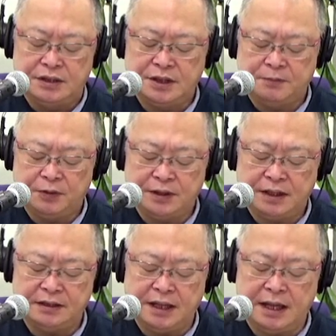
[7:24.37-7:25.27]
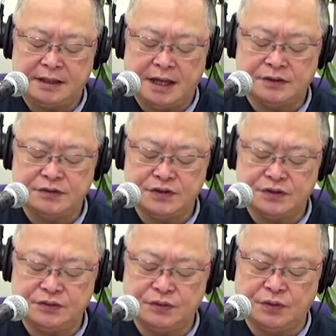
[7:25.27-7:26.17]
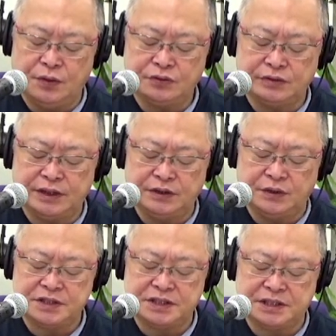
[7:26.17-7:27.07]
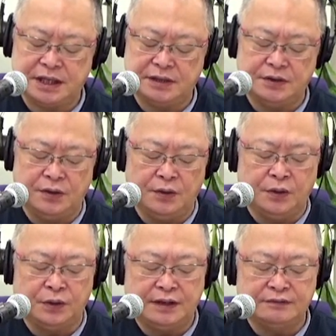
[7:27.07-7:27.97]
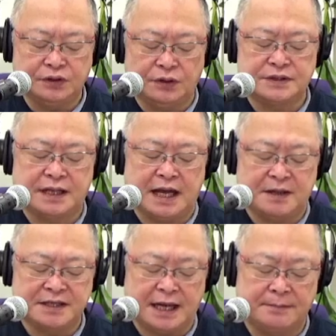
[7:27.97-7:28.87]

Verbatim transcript: 日本円で115億円の支援を行うと伝えました。